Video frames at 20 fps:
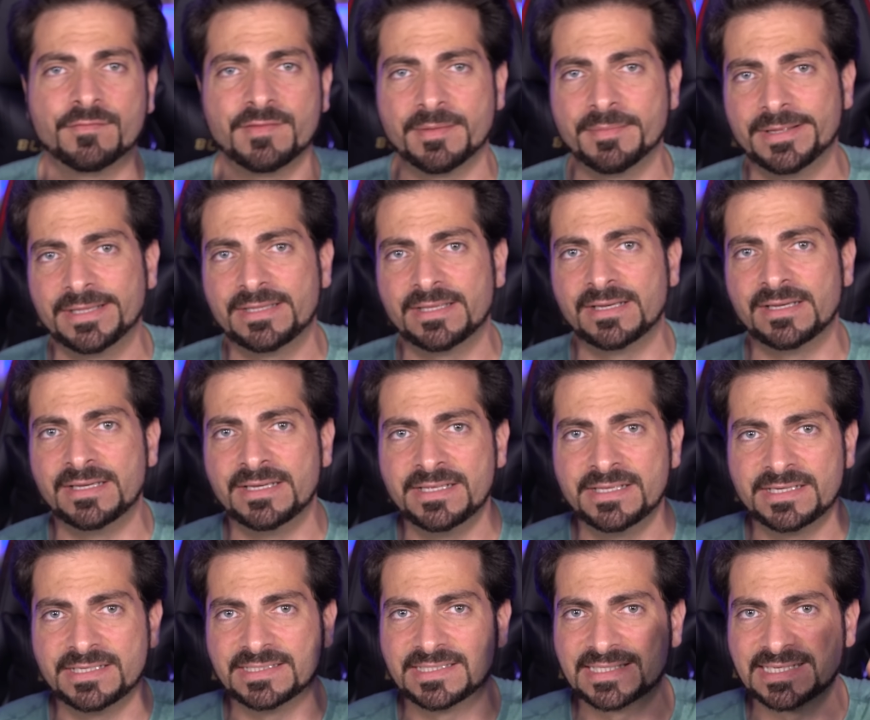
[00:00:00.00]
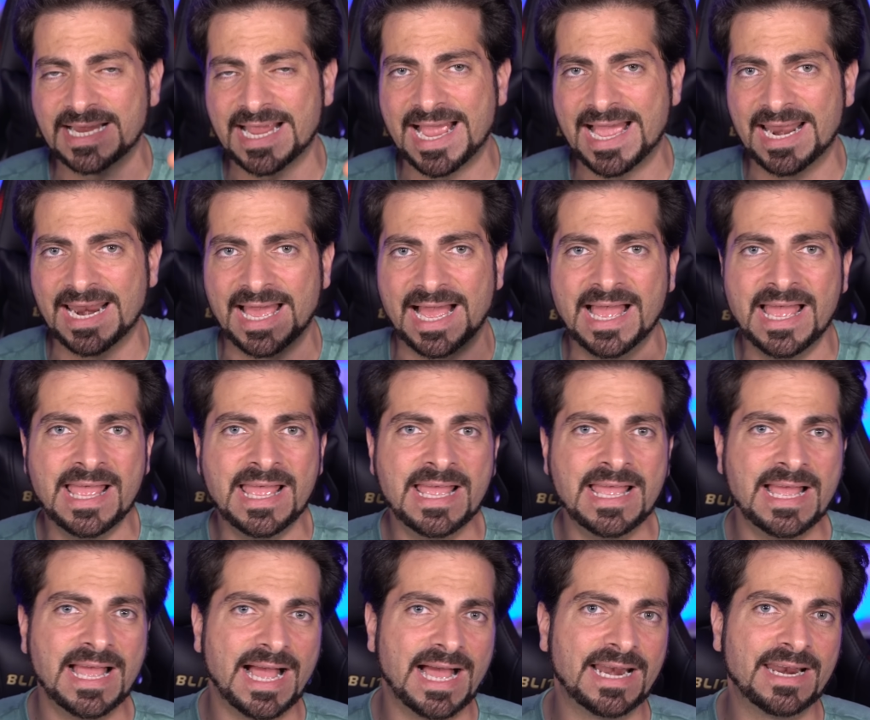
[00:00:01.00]
ovviamente li riscala
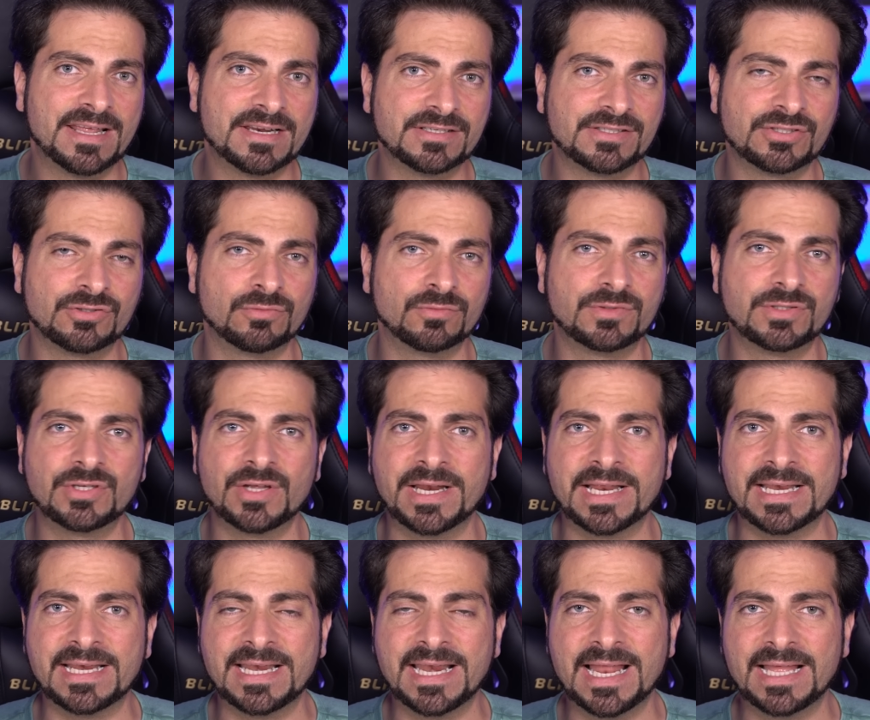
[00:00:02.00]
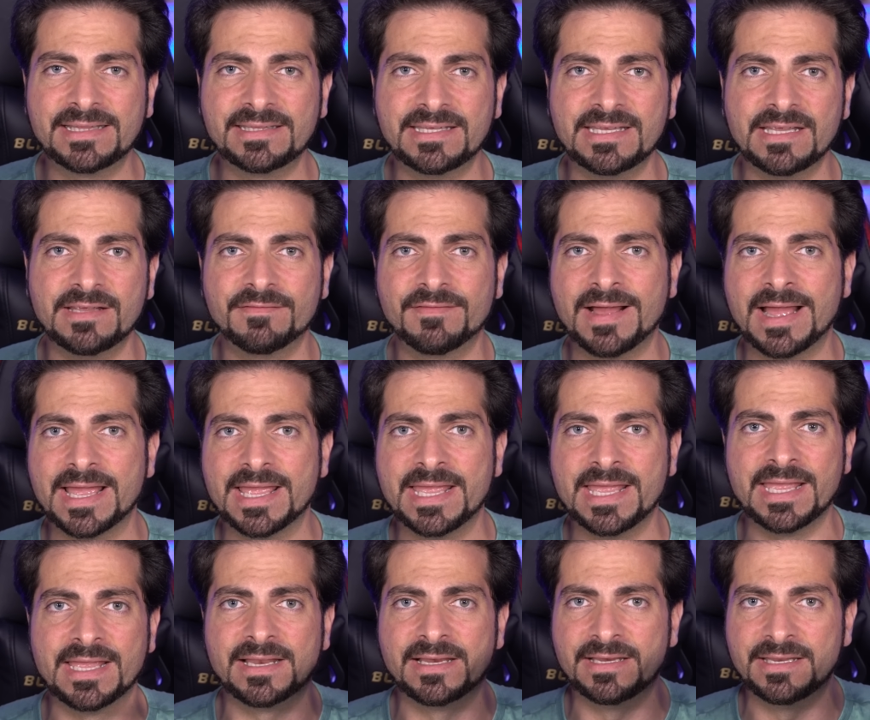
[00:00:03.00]
alla risoluzione nativa
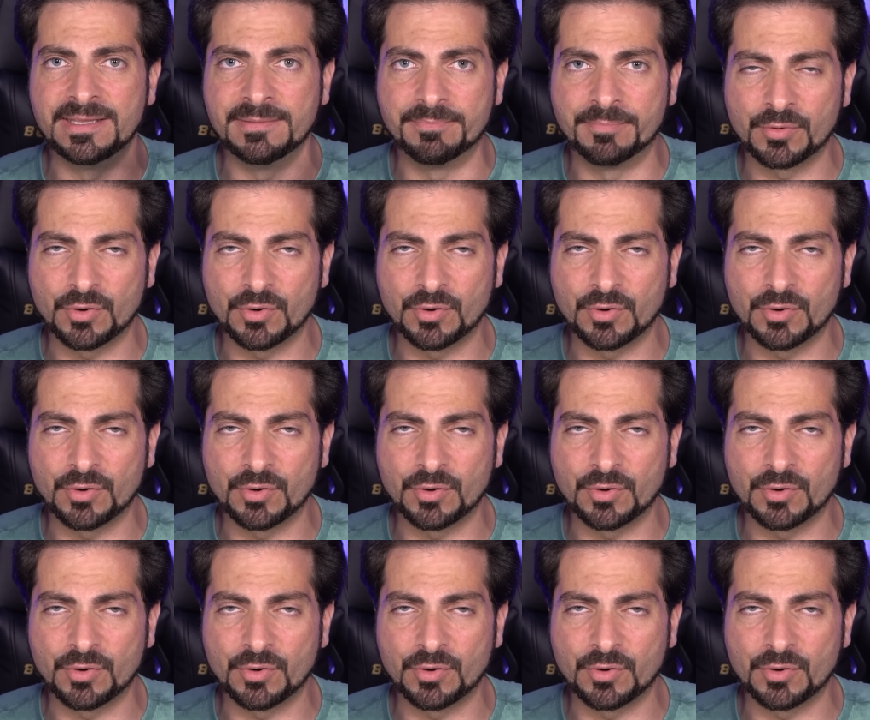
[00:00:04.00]
e li